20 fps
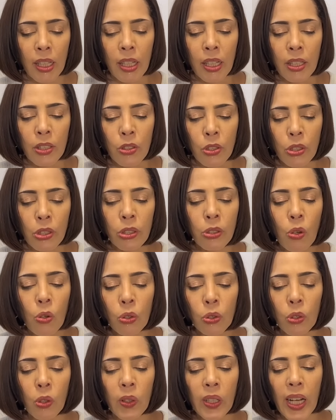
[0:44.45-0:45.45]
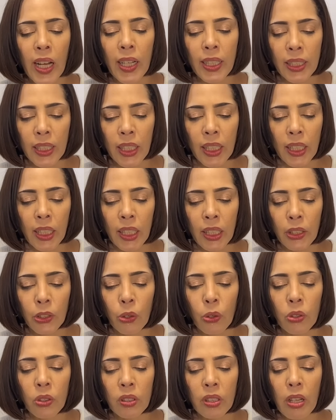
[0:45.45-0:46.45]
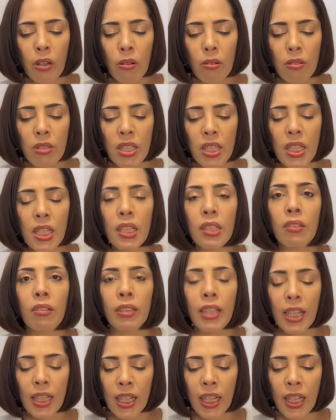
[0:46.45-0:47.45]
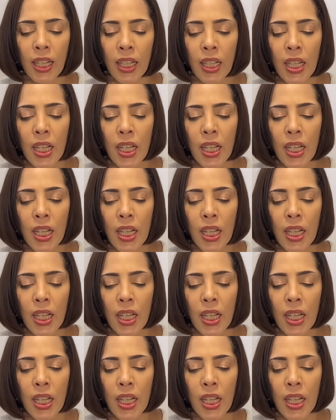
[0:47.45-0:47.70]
中国の側に寄ってほしいのなら、